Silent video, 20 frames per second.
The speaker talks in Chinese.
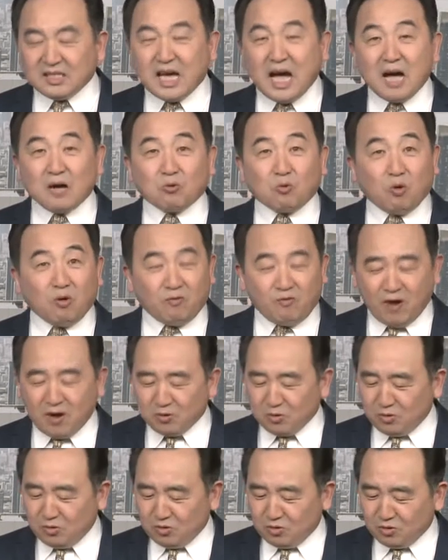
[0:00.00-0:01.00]
加国
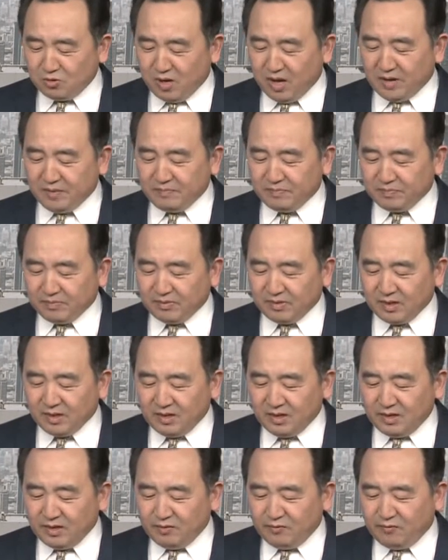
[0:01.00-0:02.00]
防预算，
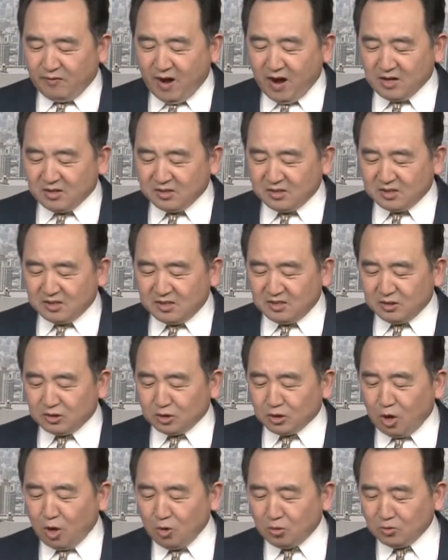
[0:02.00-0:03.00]
防止
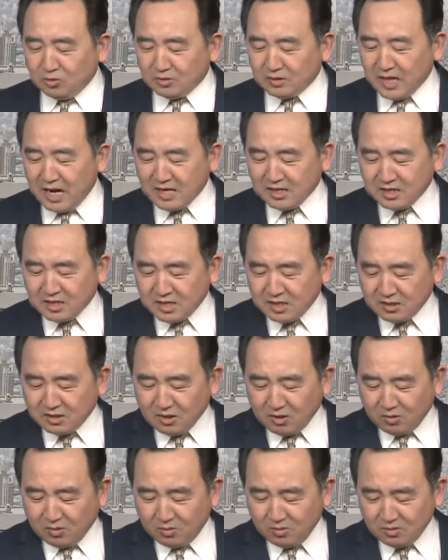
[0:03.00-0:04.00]
统战渗
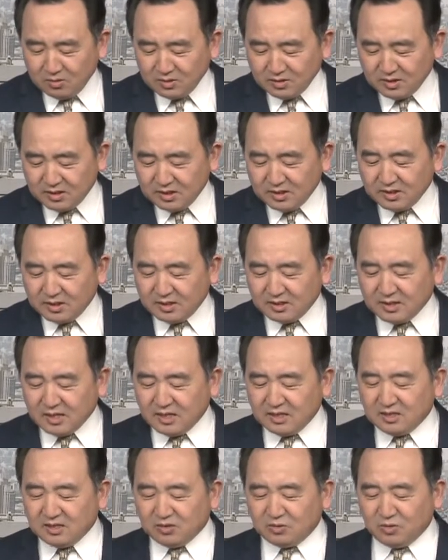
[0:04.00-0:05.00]
透，其实
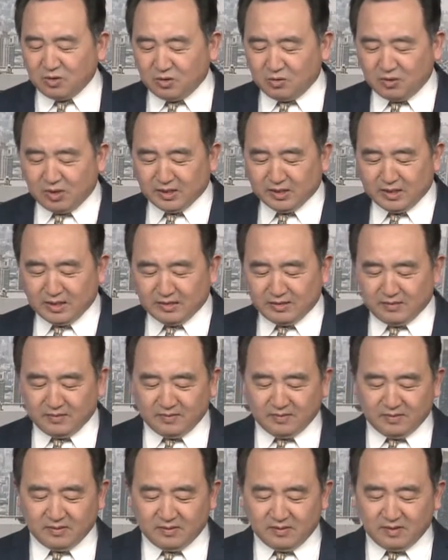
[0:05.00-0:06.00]
这是最关键的。
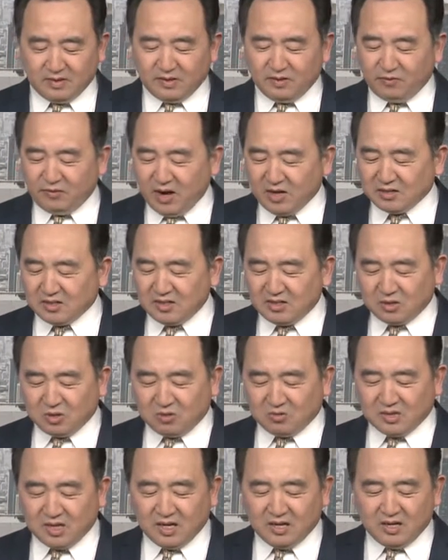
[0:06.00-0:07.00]
防止
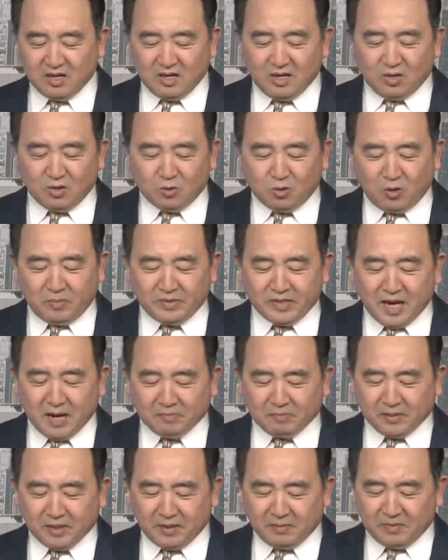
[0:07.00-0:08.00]
统战，国民
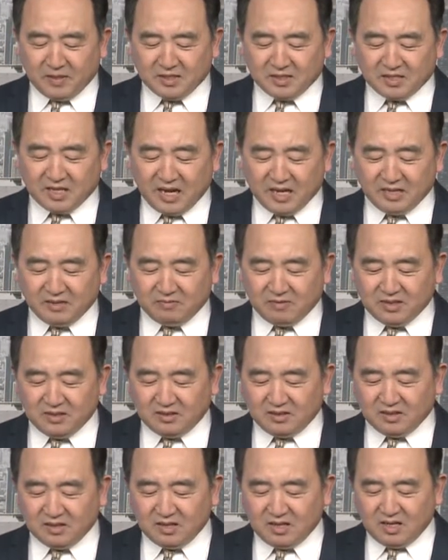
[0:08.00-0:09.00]
党批评蔡英
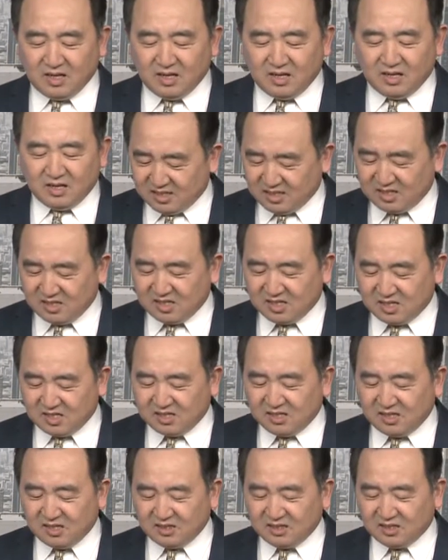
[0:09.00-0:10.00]
文，此时
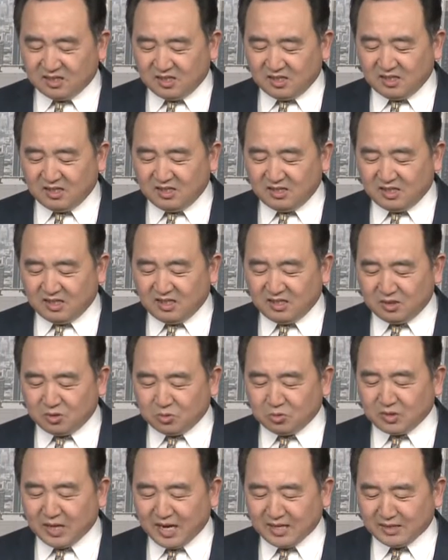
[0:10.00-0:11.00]
刻意提
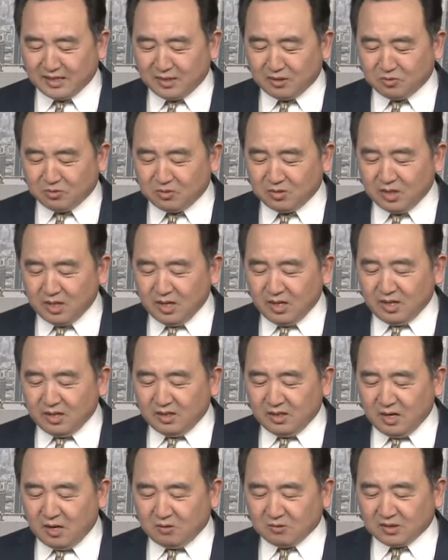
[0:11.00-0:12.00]
出该内容，
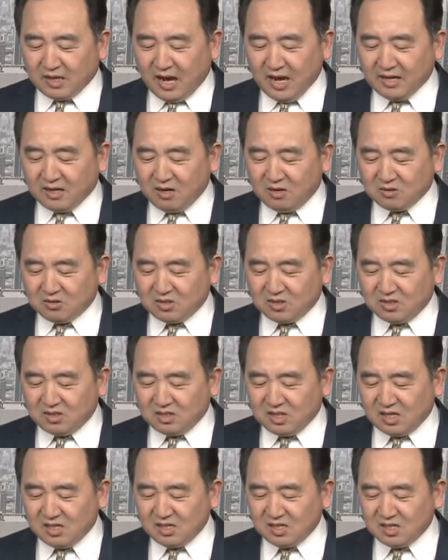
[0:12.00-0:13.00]
要抬高自
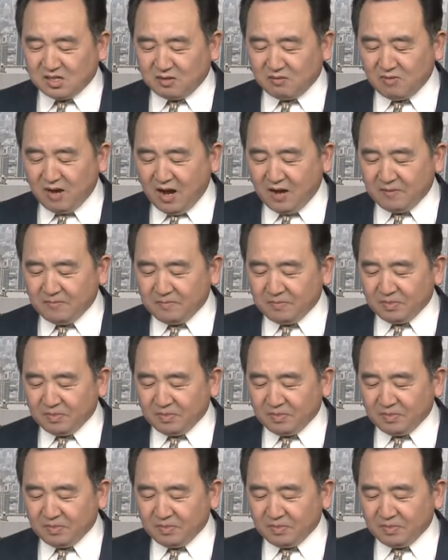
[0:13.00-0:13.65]
身声望，